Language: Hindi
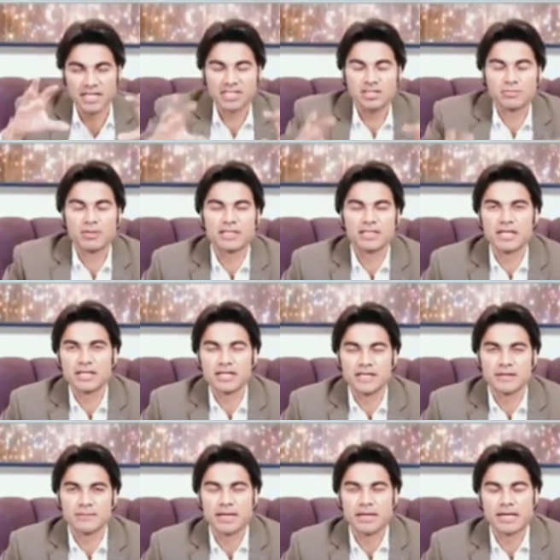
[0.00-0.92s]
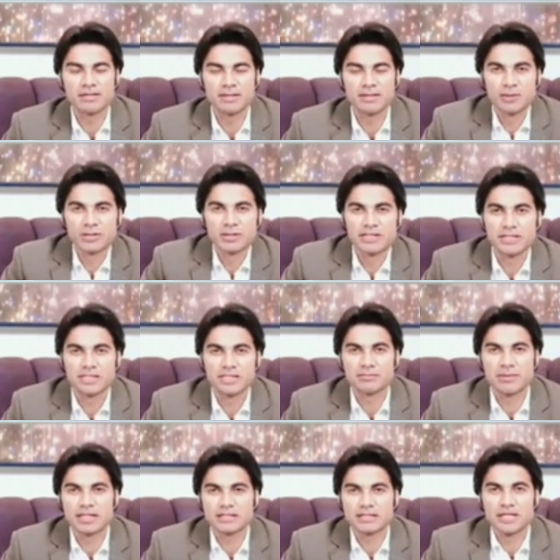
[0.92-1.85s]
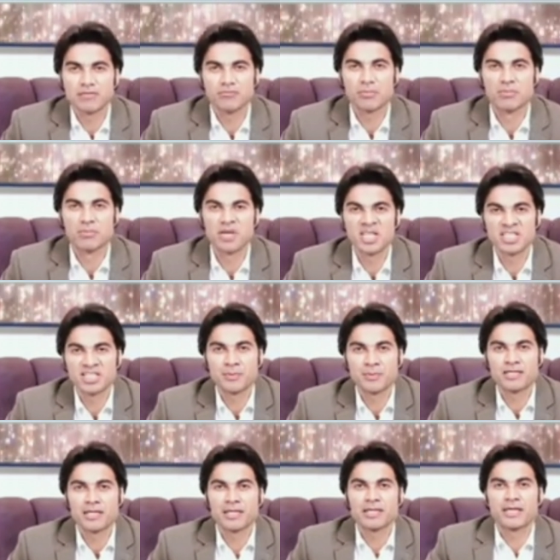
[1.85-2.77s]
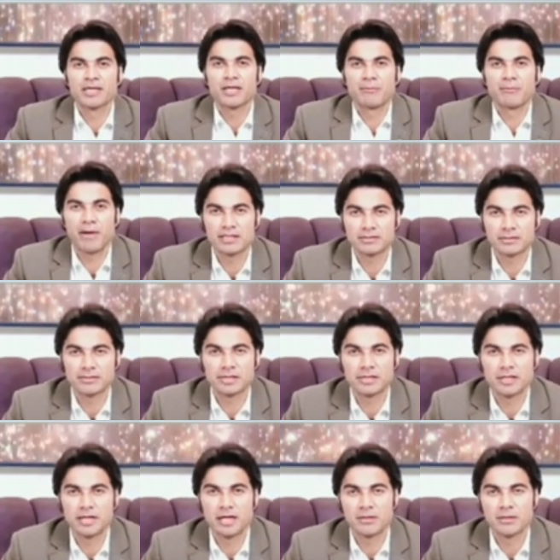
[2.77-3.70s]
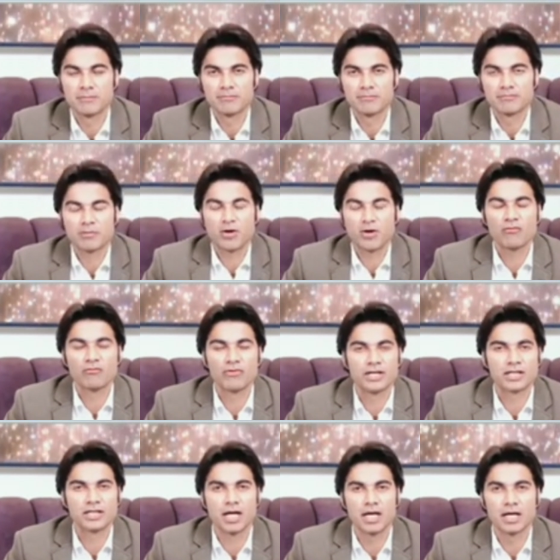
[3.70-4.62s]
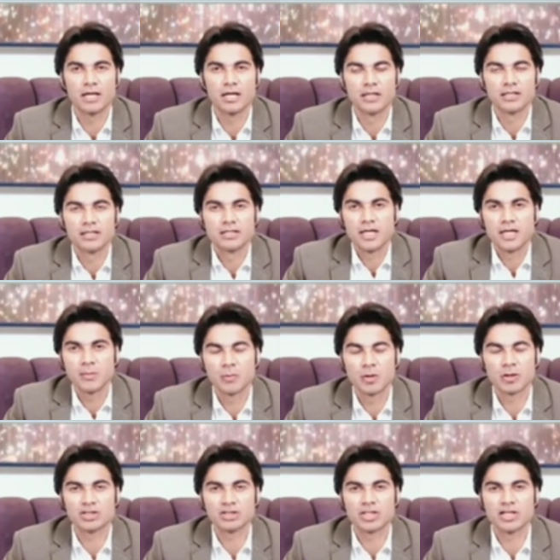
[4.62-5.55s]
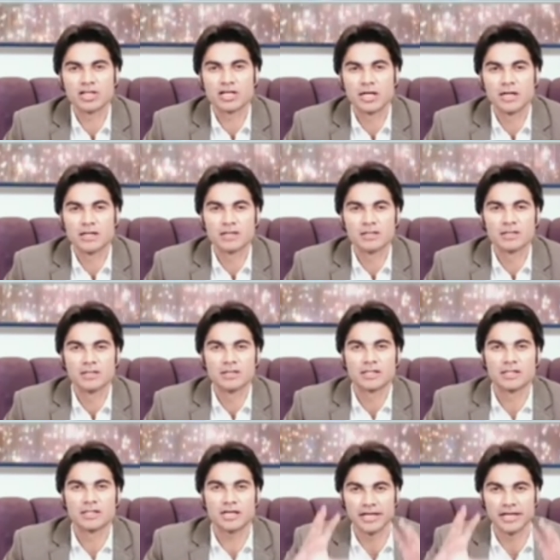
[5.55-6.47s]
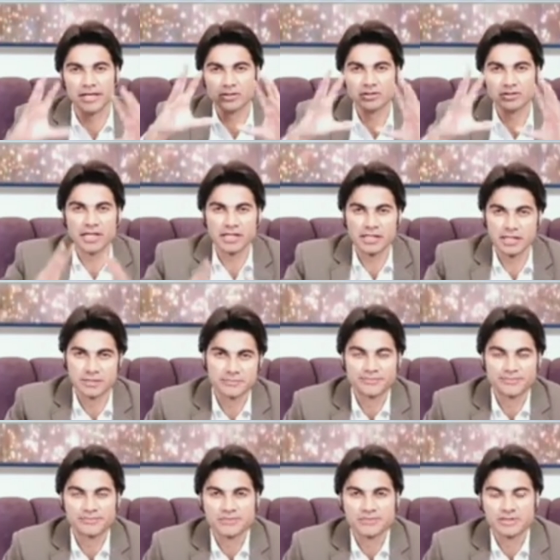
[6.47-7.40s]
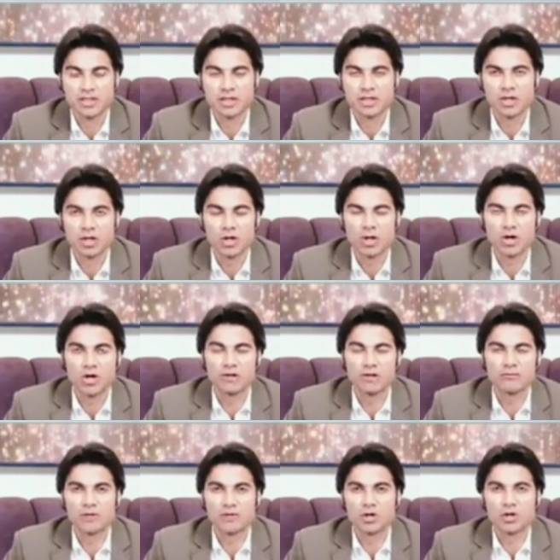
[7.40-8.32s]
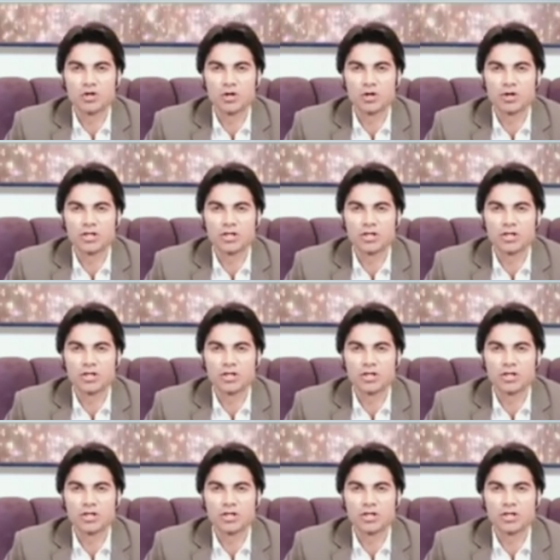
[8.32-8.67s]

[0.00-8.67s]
भेष बदल के बाइबल बोलती है इस बात की वो भेष बदल के पास्टर का प्रॉफिट का पोस्टल का खड़े हो जाएंगे और वो